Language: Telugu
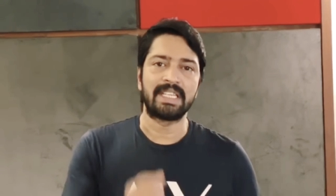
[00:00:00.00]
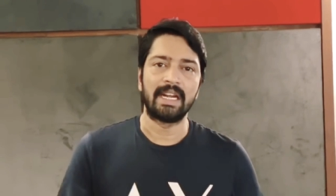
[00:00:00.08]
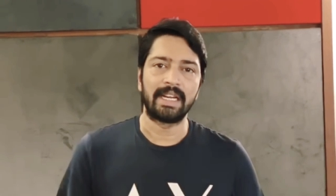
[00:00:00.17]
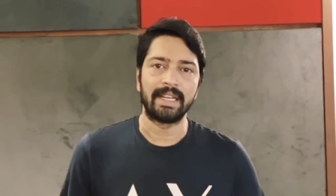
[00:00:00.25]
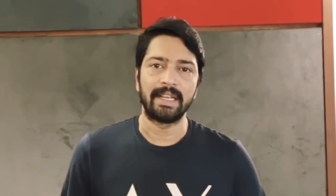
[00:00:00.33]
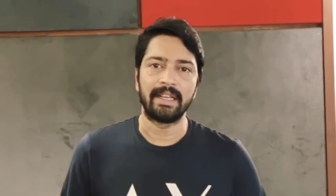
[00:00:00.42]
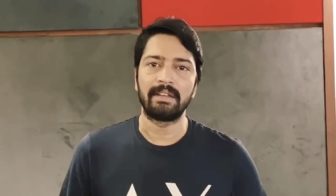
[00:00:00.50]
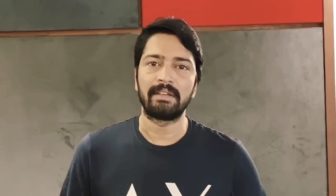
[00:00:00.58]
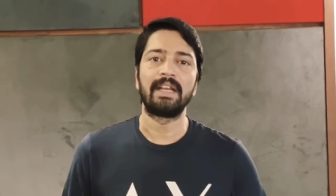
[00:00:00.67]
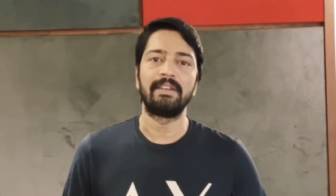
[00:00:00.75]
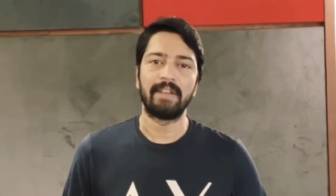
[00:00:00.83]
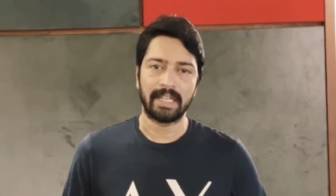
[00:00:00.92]
శాలరీ
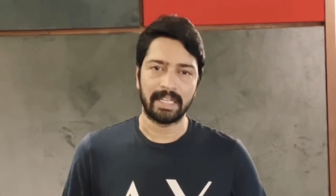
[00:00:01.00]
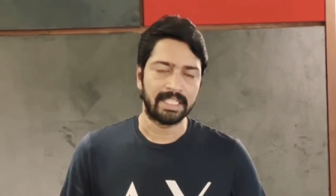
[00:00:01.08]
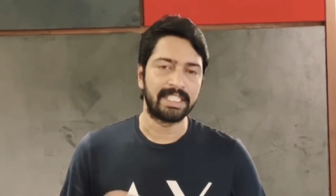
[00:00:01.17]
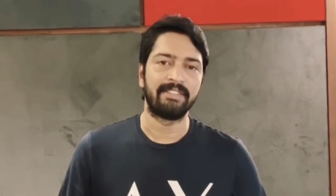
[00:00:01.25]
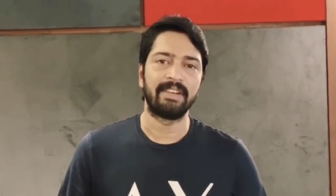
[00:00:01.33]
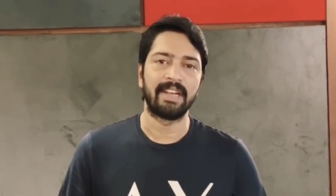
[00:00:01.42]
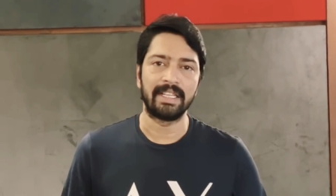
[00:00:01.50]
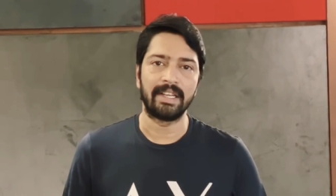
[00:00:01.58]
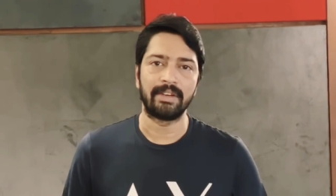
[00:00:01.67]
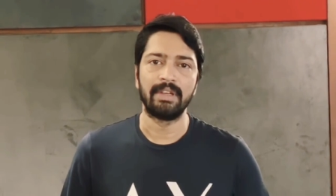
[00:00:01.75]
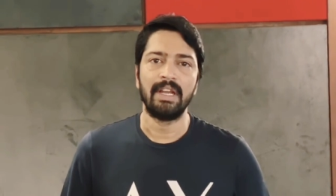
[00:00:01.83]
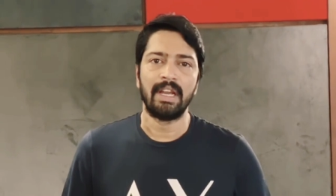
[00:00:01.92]
కానీ వాళ్ళకి అది జీవన
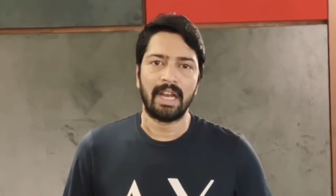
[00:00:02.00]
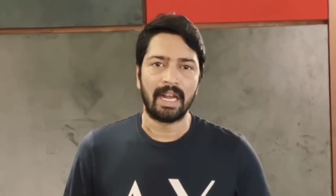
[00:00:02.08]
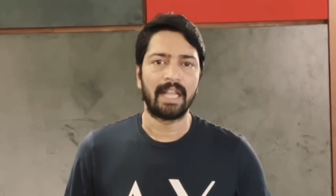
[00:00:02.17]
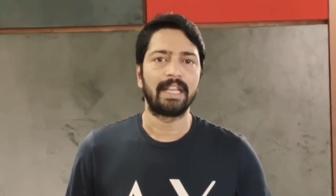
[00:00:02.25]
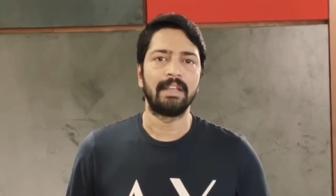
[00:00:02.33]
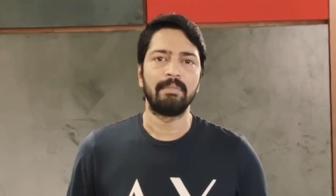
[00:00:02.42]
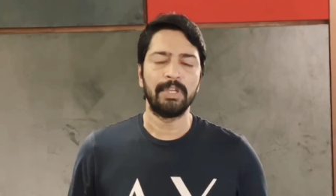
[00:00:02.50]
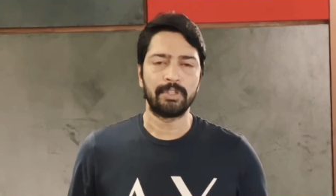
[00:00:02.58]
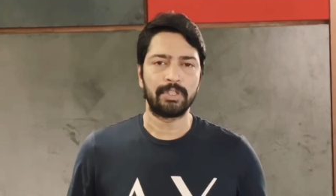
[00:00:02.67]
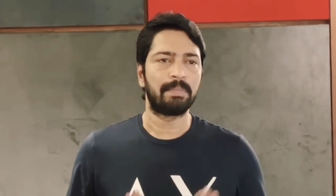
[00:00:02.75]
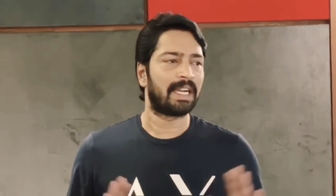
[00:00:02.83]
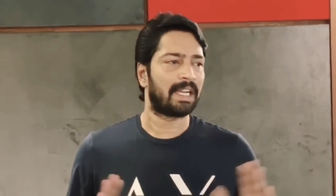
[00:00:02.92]
ఆధారం అలాగే మీ
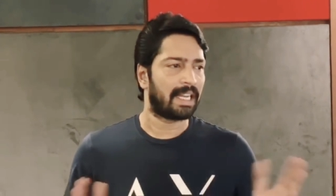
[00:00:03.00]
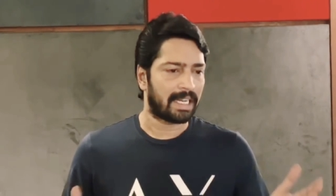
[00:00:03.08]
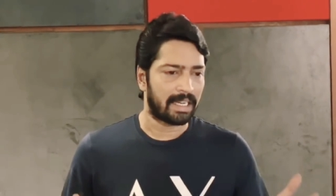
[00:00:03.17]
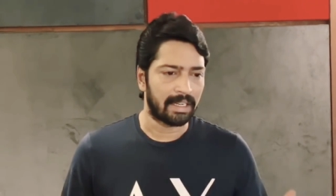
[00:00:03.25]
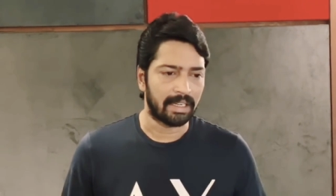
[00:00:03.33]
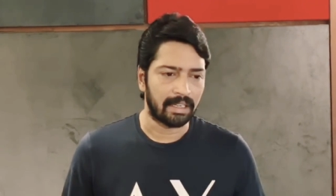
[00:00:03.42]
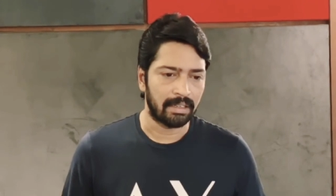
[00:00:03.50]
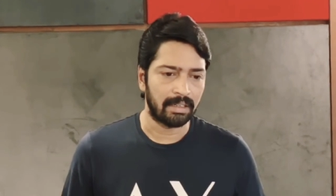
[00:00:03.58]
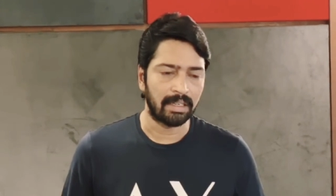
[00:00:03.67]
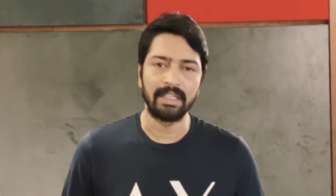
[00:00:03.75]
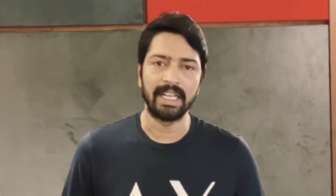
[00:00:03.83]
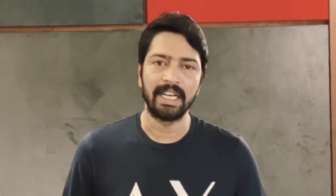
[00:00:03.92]
చుట్టుపక్కల ఎక్కడన్నా
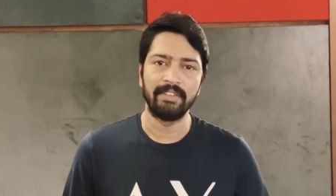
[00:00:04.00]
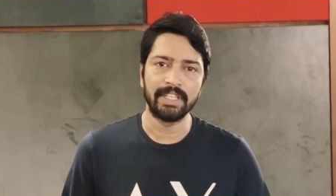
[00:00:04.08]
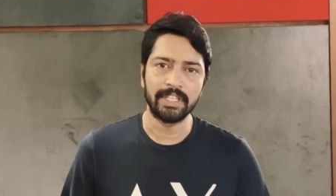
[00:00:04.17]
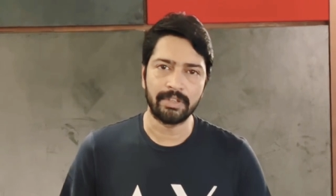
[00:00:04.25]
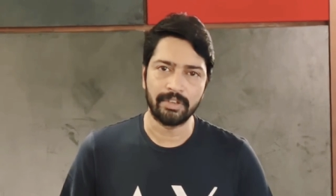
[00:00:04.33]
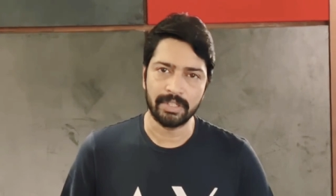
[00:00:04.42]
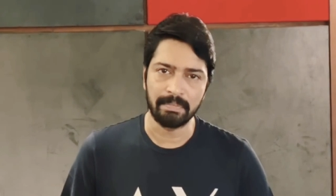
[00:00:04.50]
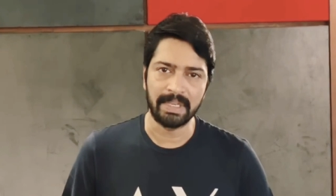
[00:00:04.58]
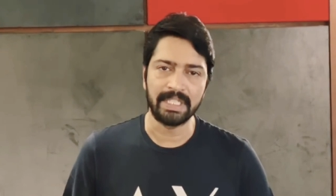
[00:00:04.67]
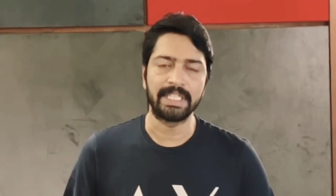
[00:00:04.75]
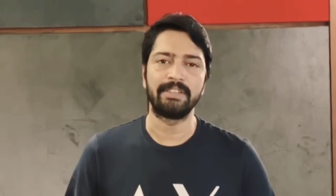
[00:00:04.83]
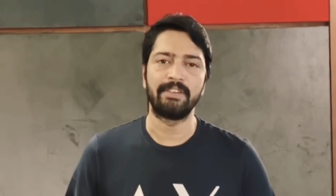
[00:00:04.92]
డైలీ వేజెస్ కోసం
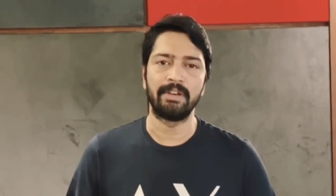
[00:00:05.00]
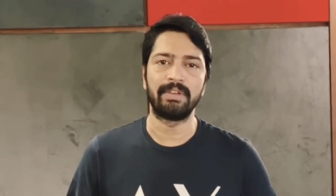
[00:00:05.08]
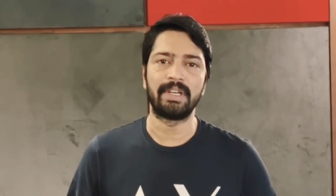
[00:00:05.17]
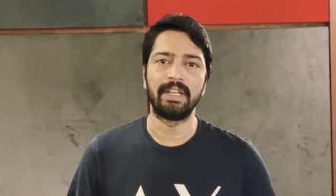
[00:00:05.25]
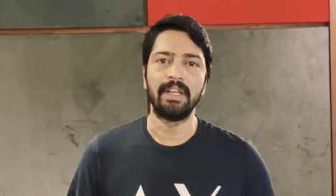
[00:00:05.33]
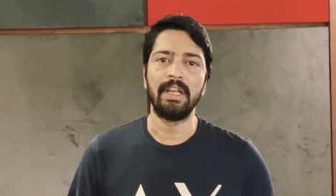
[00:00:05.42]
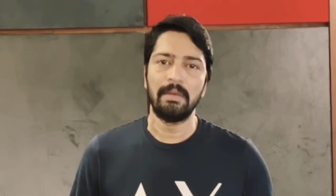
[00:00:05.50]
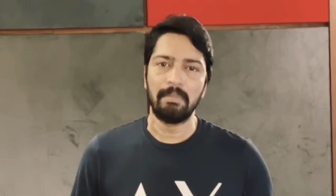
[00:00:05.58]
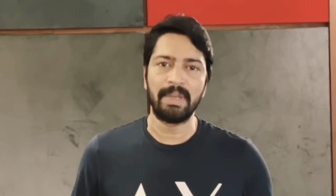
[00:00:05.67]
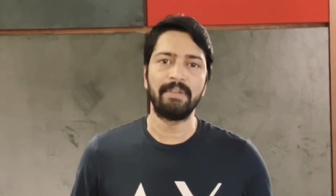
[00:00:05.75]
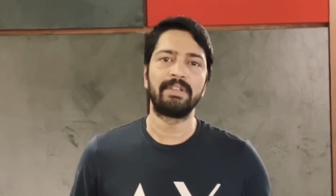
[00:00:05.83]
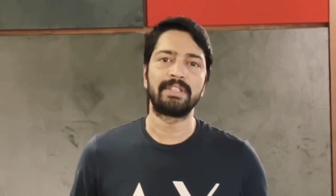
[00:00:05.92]
పనిచేసే వాళ్ళు ఉంటే
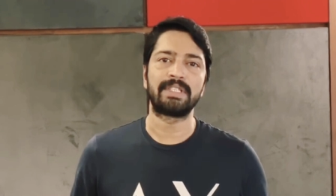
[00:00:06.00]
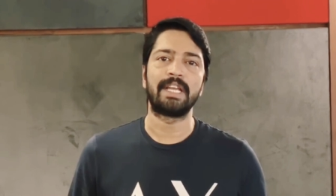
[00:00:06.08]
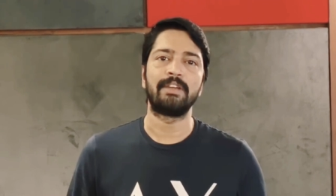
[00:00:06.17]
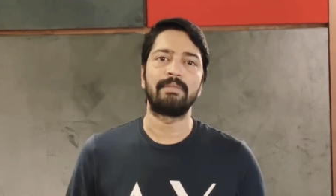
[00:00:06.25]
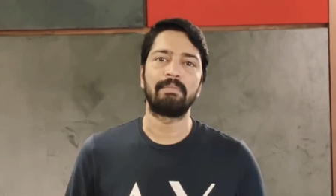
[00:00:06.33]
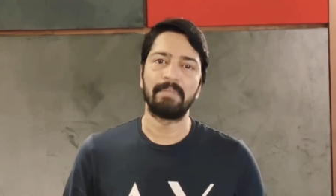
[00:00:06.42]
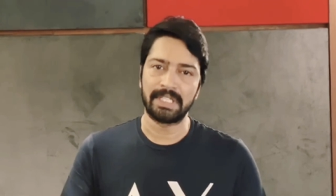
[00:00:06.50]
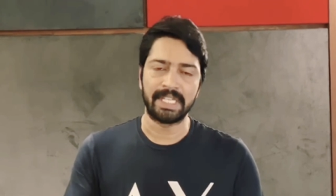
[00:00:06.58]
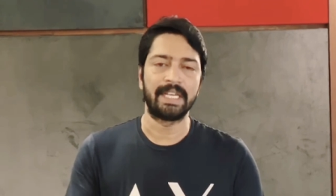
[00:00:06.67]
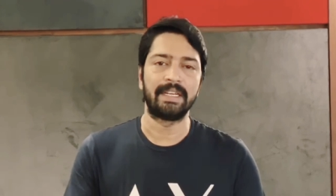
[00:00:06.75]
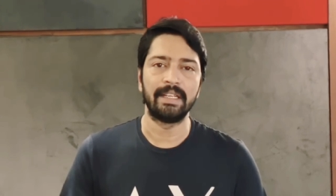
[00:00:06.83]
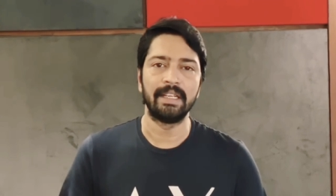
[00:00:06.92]
మీ వంతు సాయం మీరు
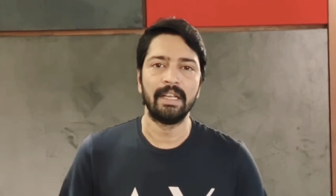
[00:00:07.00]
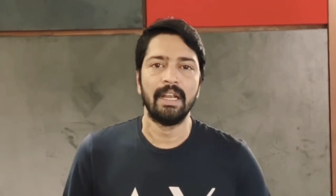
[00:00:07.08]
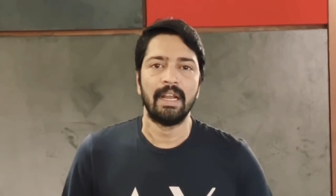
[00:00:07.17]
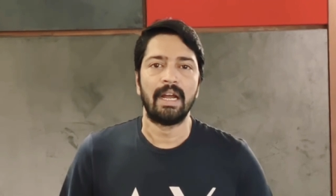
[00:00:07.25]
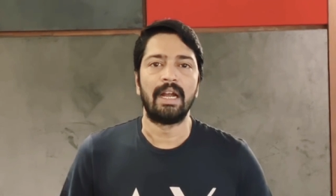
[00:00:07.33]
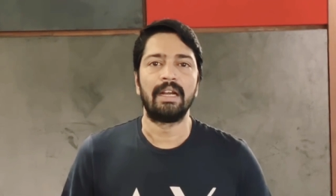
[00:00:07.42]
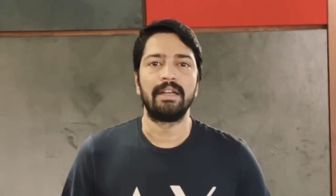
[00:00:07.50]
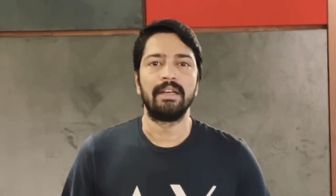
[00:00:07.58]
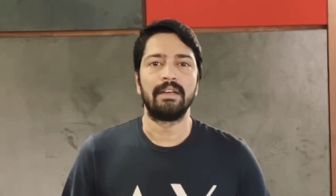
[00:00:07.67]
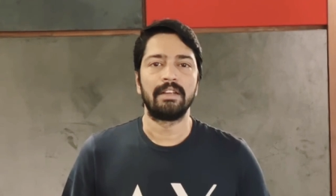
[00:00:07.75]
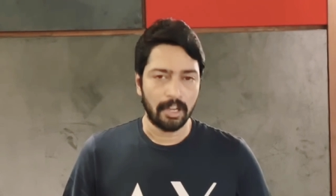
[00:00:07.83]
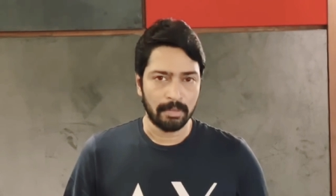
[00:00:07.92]
చేయండి అండ్
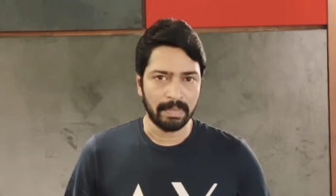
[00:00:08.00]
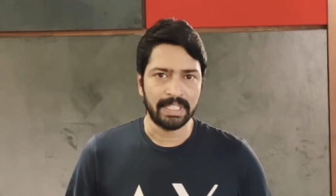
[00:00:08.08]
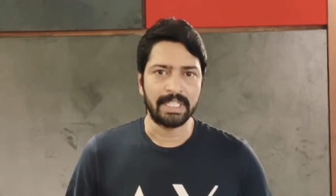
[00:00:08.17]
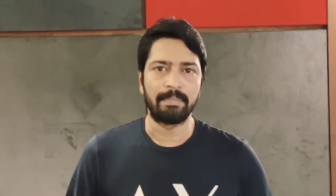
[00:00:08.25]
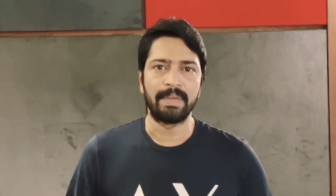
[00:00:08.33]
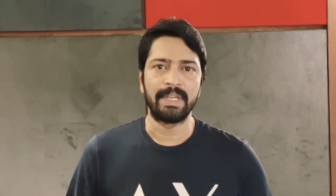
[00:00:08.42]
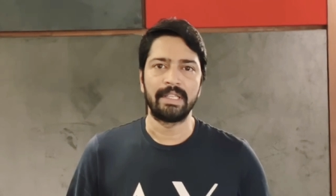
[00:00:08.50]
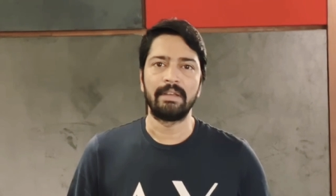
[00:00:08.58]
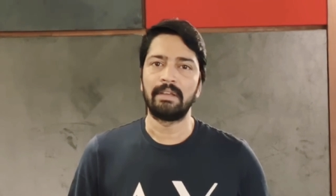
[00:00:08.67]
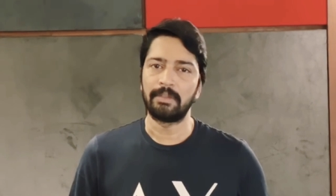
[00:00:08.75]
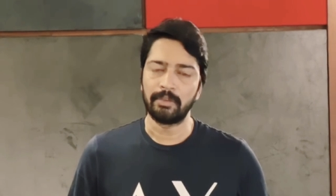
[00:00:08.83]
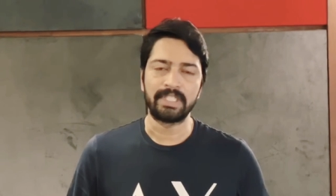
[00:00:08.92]
గవర్నమెంట్ చెప్పేది
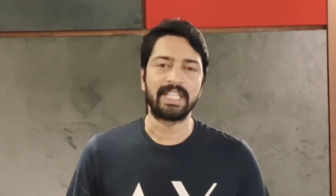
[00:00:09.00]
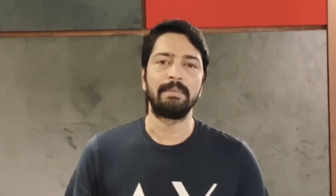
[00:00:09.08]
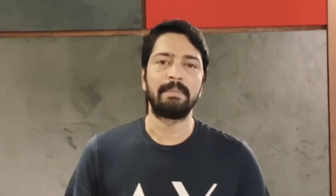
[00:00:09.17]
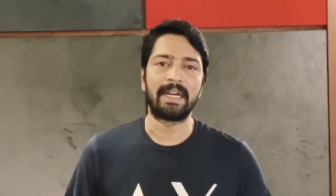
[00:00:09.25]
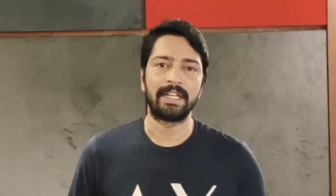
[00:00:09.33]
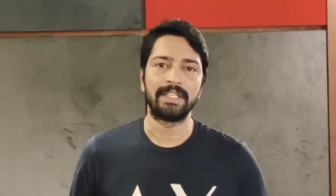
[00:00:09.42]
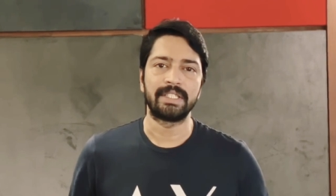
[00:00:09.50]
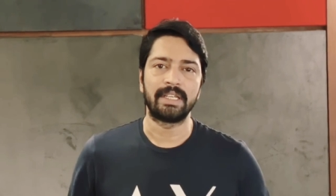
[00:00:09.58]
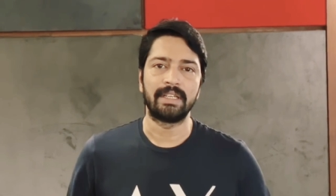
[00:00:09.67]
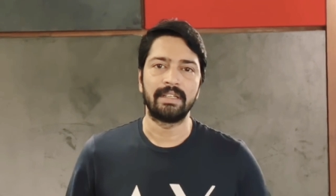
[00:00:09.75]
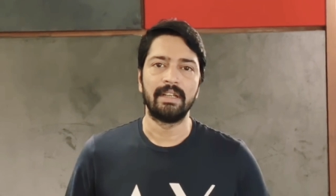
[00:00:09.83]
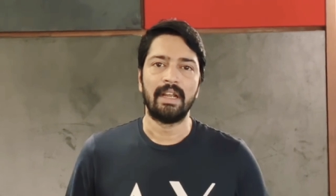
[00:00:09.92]
రూల్స్ అన్నీ
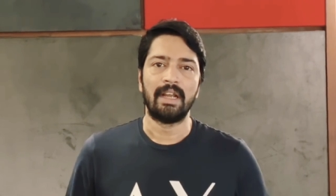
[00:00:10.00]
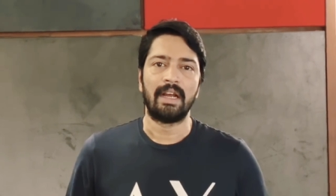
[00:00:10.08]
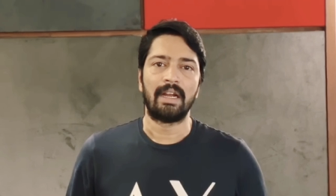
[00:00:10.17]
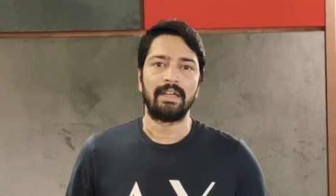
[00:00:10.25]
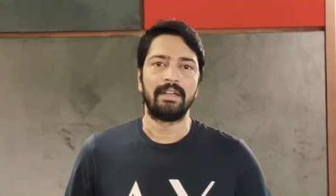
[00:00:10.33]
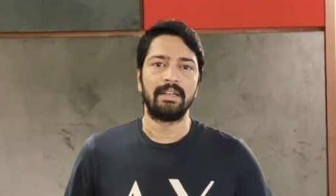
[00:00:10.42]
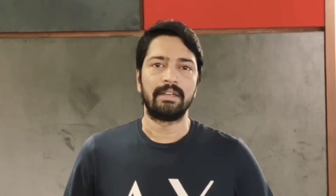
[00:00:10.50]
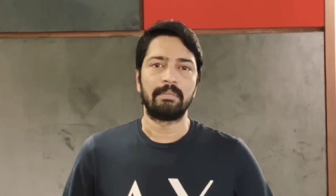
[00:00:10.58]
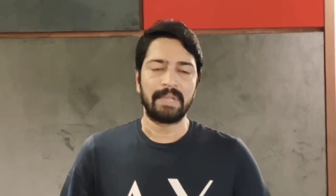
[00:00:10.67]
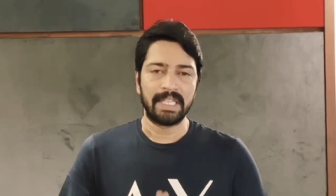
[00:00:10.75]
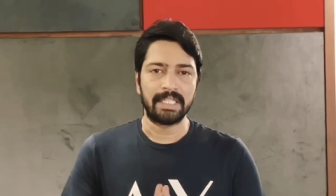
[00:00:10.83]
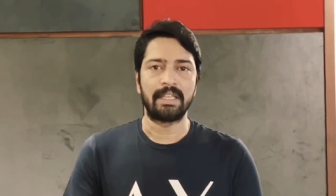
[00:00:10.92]
పాటించండి అండ్
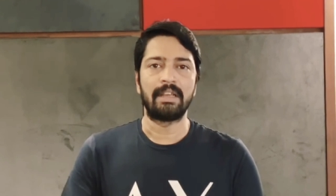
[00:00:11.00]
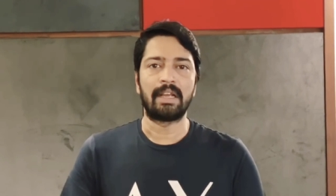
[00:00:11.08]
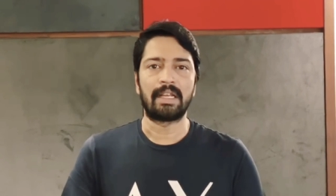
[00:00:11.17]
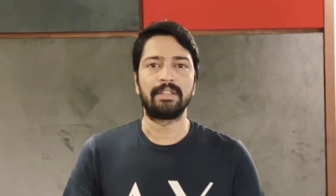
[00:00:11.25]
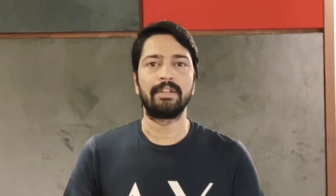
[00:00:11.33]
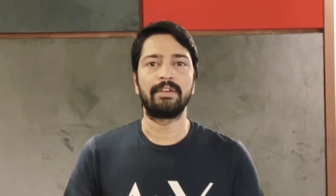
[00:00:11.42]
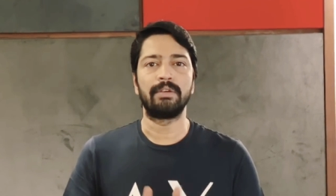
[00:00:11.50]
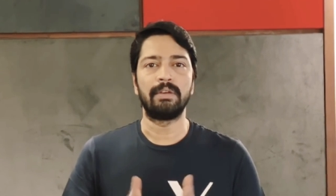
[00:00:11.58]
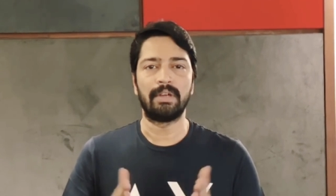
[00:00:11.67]
ప్లీజ్ అందరూ